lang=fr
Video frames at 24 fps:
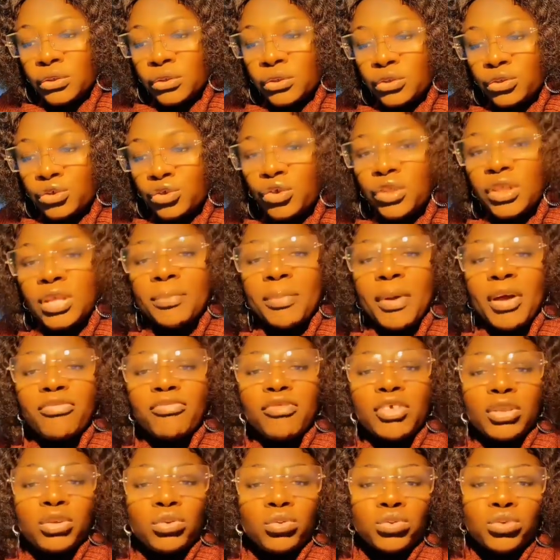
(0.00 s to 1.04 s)
je n'ai pas
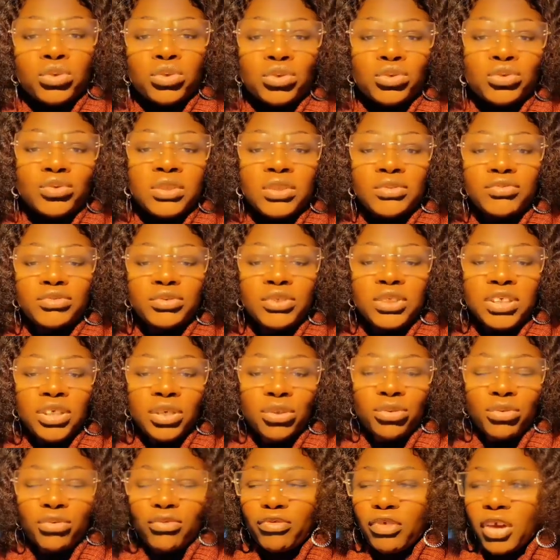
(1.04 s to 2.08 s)
fait tout ce que je vais vous dire
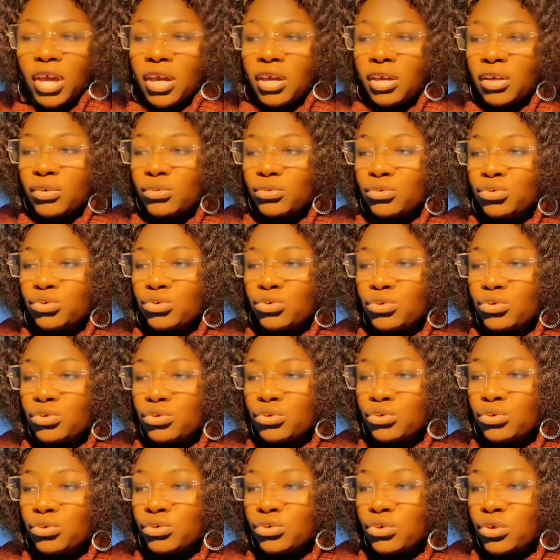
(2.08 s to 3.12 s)
de faire ou
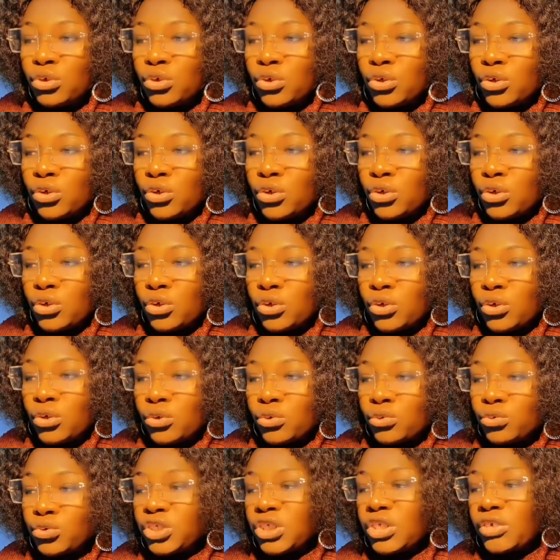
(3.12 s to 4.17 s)
je
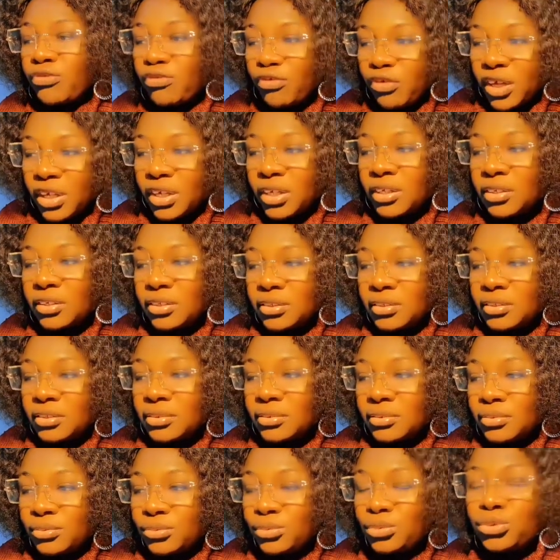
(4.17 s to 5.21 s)
ou j'ai fait
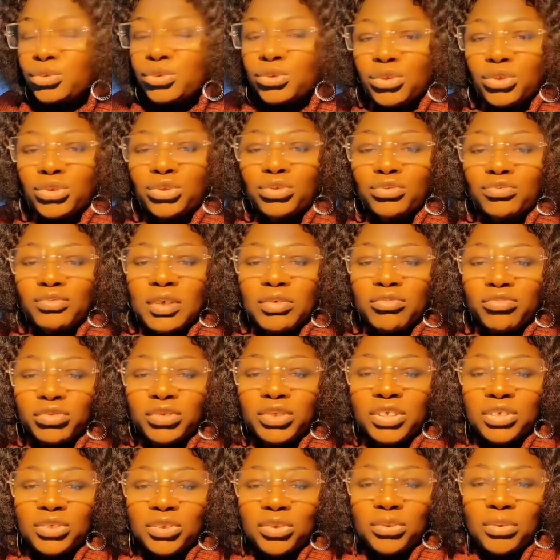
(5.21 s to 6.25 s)
tout ce que je vais vous
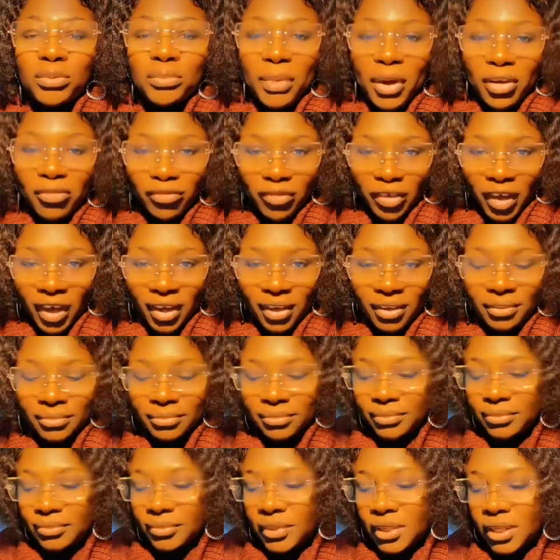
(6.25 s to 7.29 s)
dire de ne pas faire
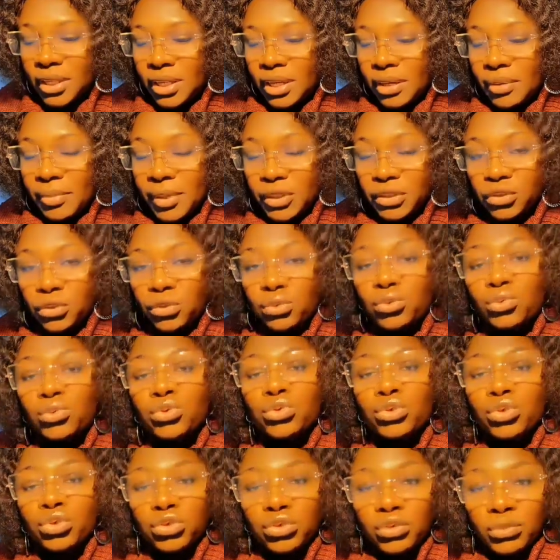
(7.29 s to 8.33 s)
parce que tout ce
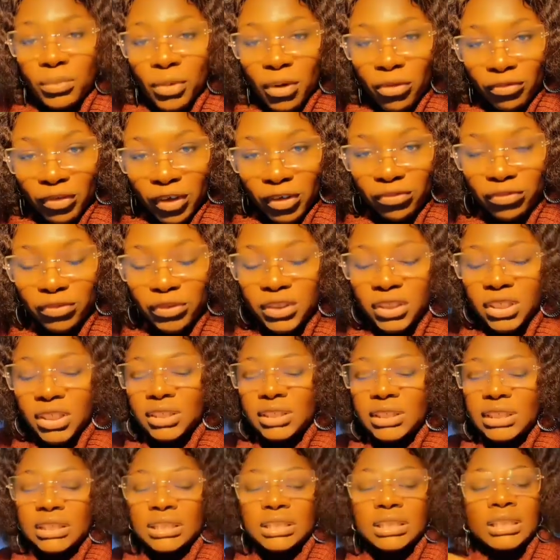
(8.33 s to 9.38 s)
que je m'en vais vous dire
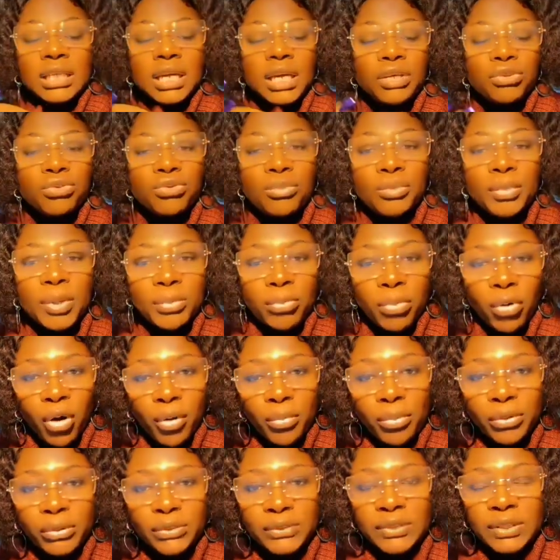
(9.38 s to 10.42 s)
c'est tiré de mes
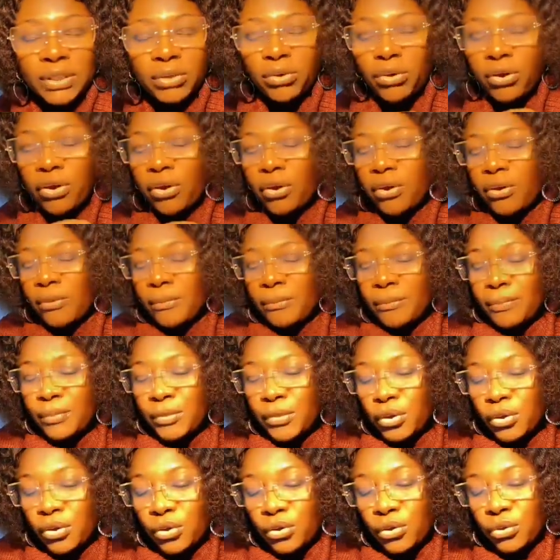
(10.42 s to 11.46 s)
propres erreurs,
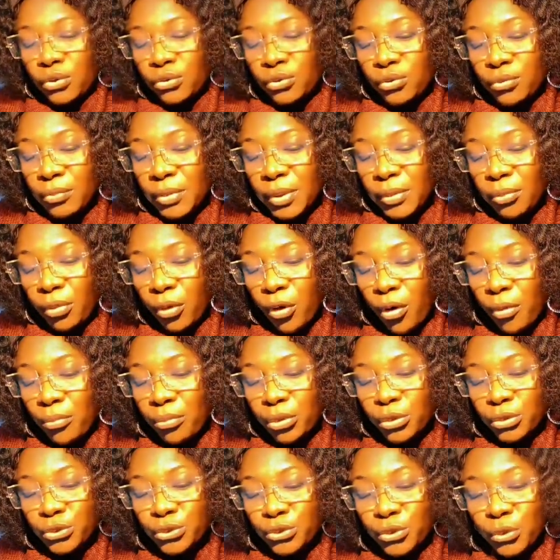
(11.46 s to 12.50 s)
de mes
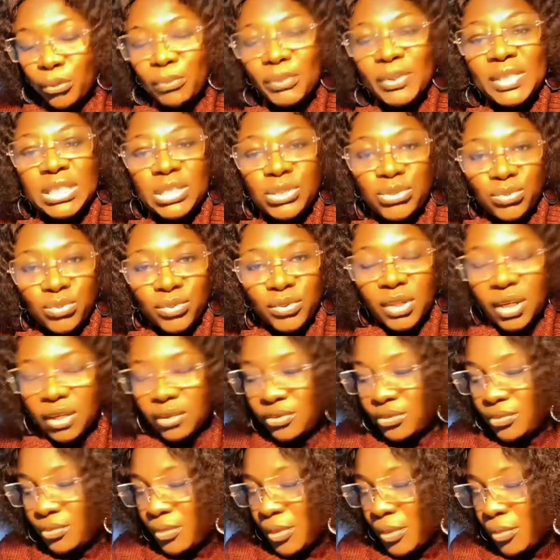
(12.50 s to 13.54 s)
propres turpitudes, hein,
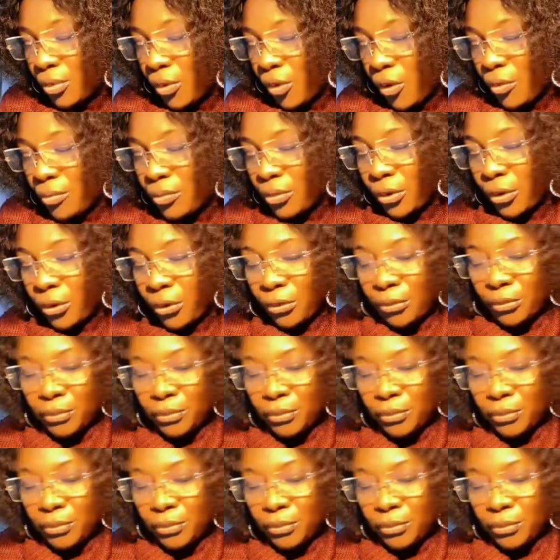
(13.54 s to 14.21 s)
de mes propres